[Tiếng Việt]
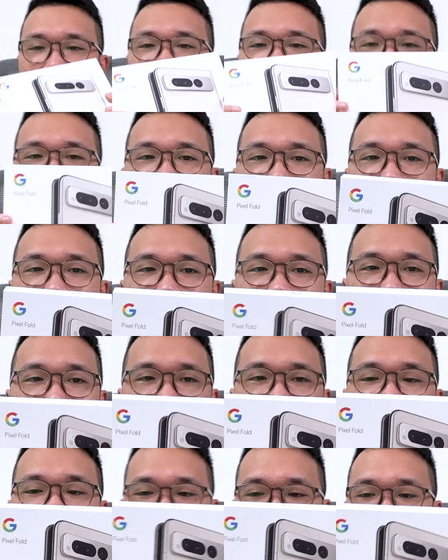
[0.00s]
tôi sẽ
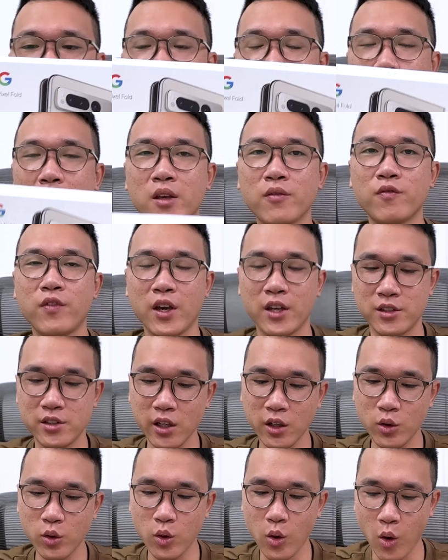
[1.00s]
cảm nhận nhanh của mình về
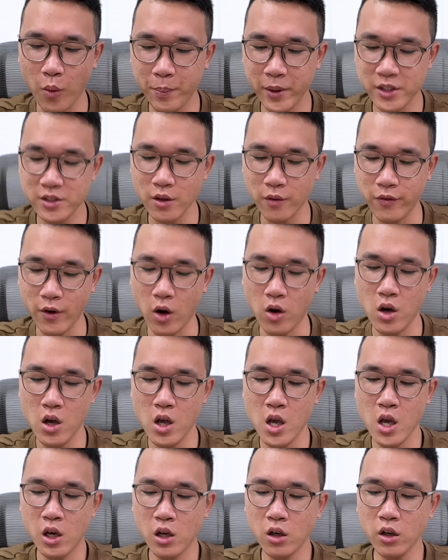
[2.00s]
chiếc Google Pixel Phone.
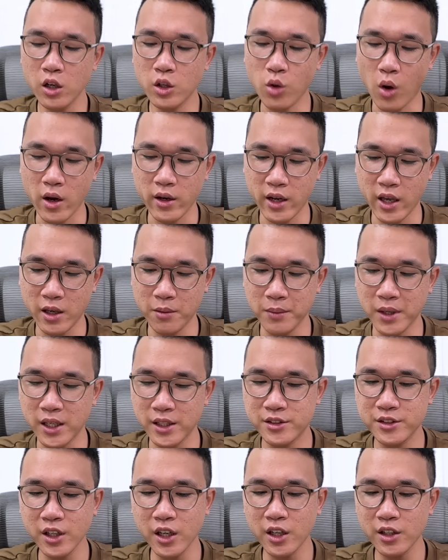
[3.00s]
cái điện thoại này bị
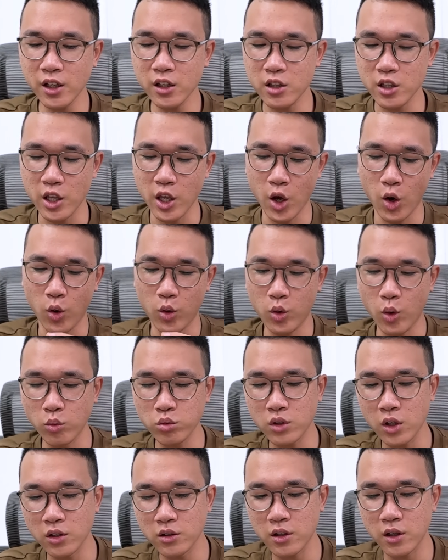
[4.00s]
chê rất nhiều cũng
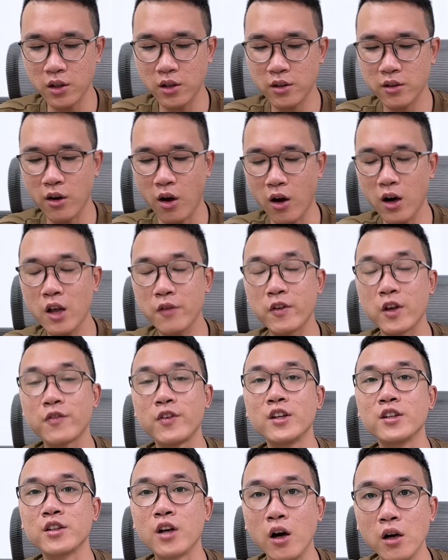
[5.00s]
tương tự đó là về
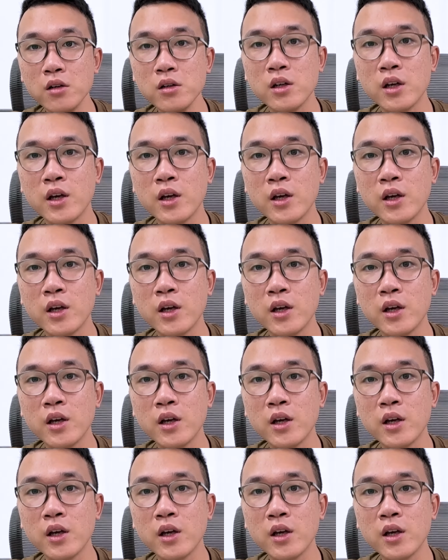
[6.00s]
phần cứng.